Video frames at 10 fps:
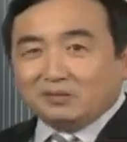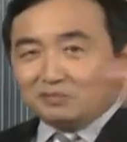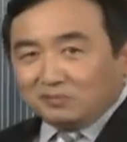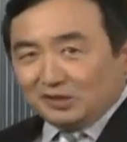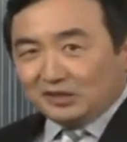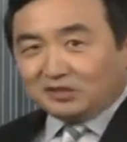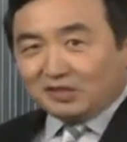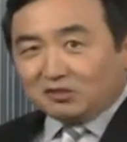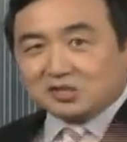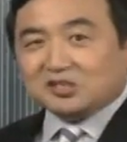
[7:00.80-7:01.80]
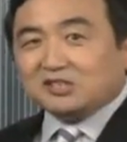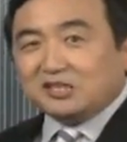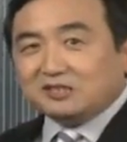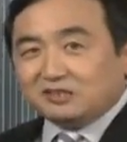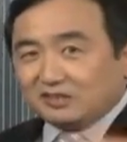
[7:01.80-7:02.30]
你只要是个
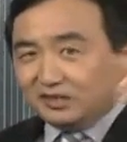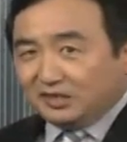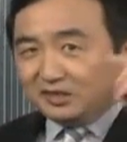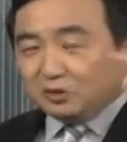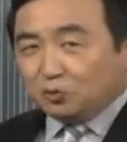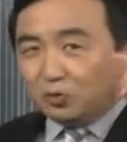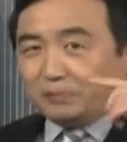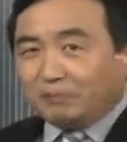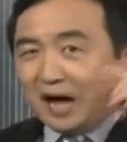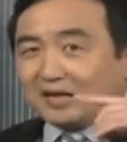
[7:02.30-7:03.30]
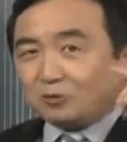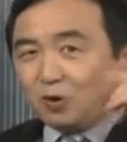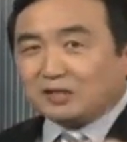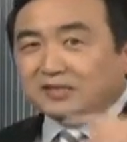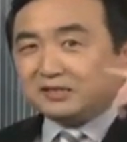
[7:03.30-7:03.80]
人，你就会把
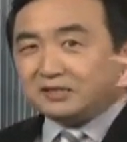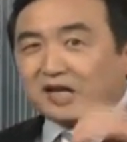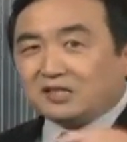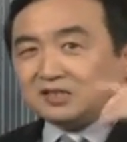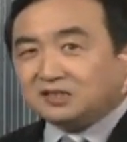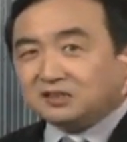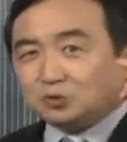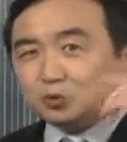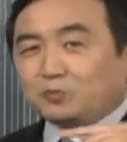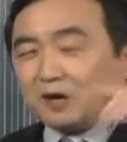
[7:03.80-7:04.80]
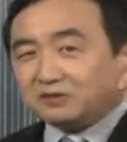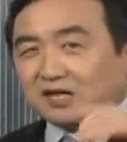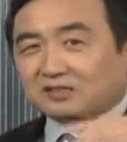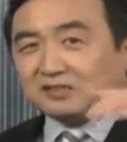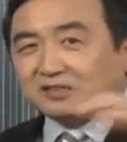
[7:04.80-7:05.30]
黄金当成珠宝，
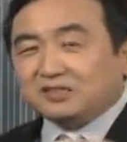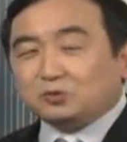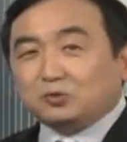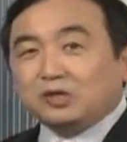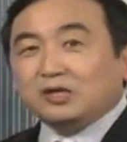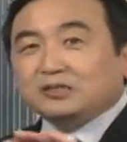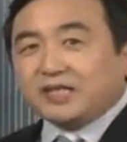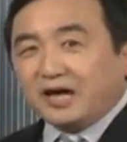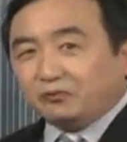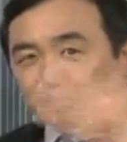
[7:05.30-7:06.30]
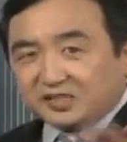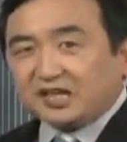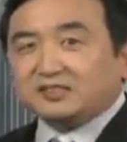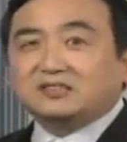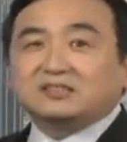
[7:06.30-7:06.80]
当成一种财富的象征，